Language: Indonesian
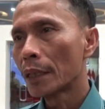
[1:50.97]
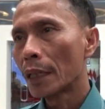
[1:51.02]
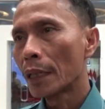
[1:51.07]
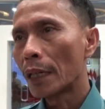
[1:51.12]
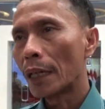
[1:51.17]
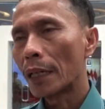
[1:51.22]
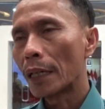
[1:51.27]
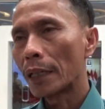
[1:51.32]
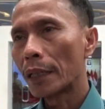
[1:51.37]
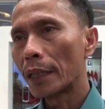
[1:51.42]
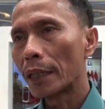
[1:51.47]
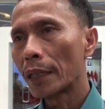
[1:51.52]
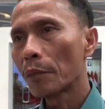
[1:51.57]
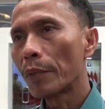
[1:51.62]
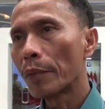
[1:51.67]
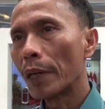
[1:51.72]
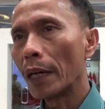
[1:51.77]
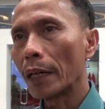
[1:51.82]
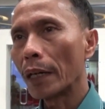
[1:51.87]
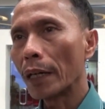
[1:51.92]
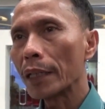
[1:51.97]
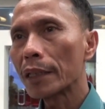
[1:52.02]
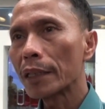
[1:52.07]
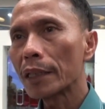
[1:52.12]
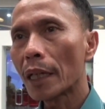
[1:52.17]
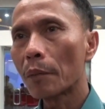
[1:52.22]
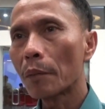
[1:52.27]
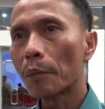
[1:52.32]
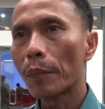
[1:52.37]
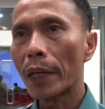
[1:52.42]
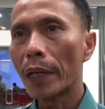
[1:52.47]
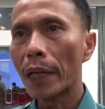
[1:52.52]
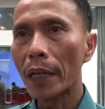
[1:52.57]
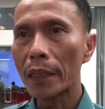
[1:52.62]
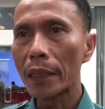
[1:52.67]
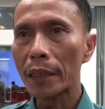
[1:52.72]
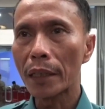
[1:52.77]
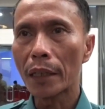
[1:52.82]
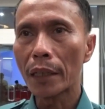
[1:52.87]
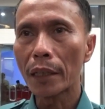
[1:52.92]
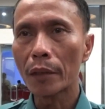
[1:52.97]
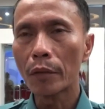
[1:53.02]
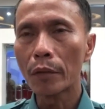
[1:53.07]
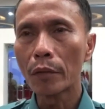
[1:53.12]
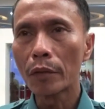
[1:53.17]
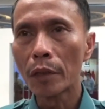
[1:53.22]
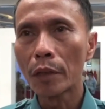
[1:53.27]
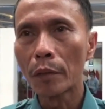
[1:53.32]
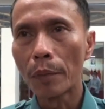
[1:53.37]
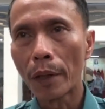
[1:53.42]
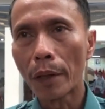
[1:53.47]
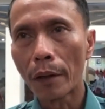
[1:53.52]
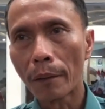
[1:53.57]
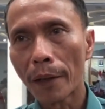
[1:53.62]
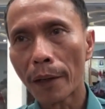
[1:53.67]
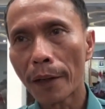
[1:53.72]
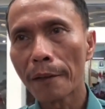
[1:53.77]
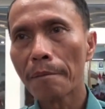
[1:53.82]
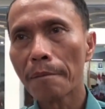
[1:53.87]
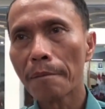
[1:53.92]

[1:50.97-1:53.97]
Ada yang bahkan campaiannya itu di bawah